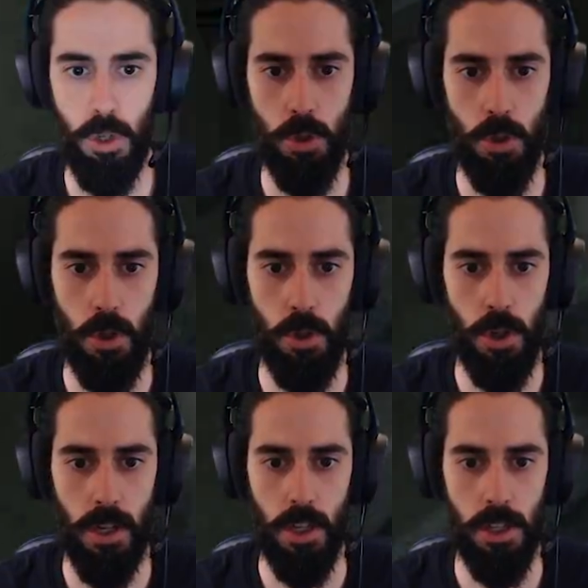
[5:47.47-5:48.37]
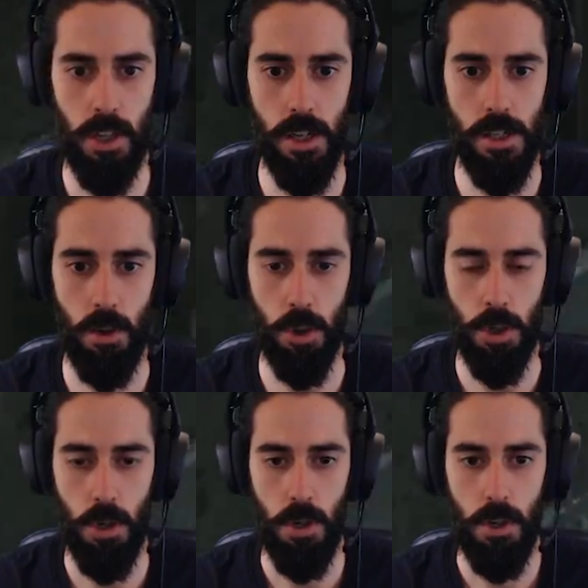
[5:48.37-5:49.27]
Şu, şu ateşin arkasından koş.
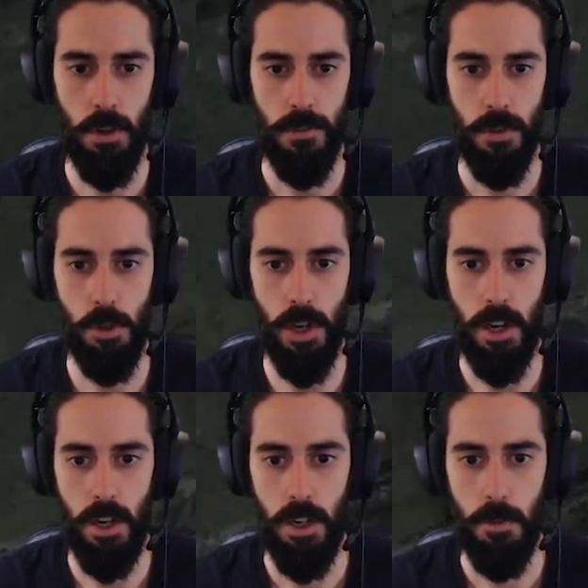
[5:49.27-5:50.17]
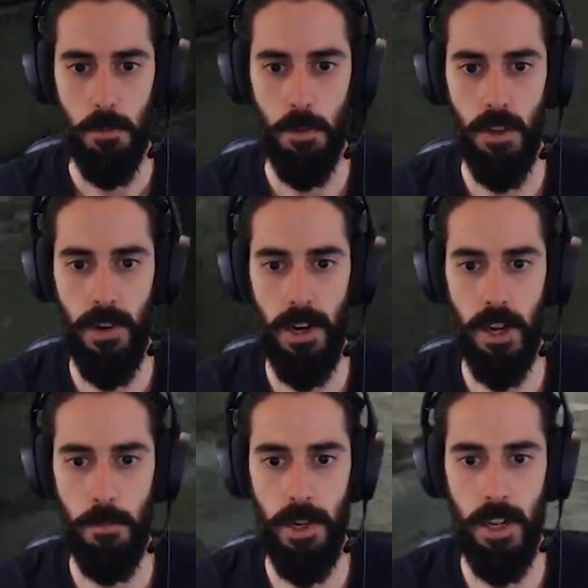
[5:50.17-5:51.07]
Güzel. Burada
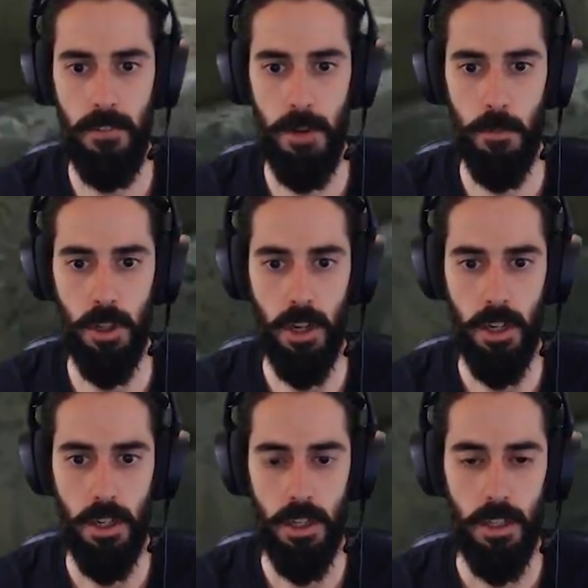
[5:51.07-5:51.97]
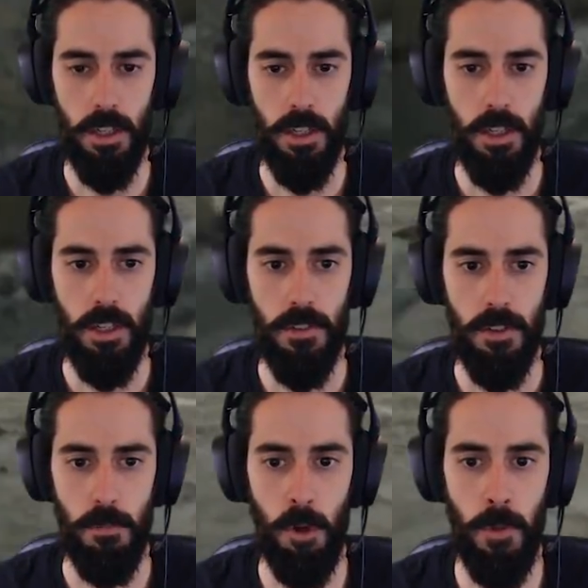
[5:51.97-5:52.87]
varlar mı? Birileri var mı burada?
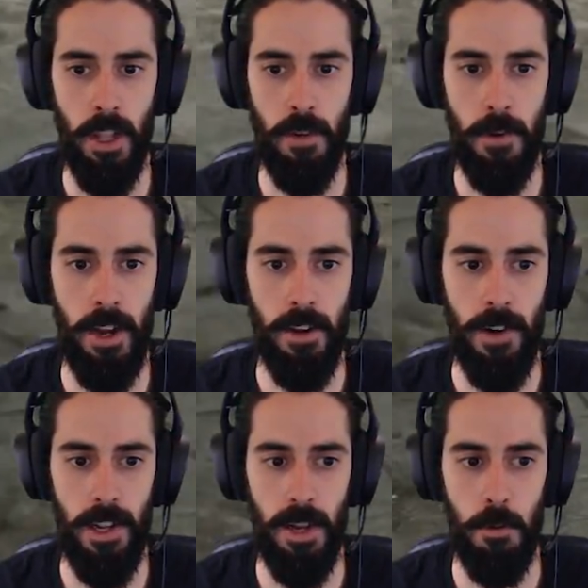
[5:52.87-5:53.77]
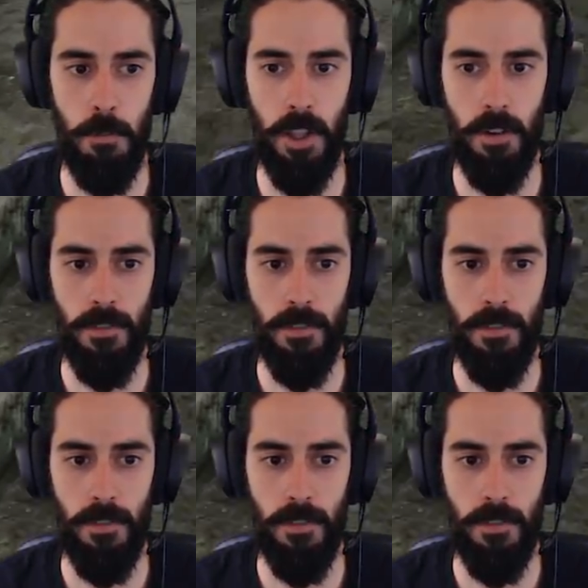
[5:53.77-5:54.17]
Bombalarım ha. Vallahi bombalarım.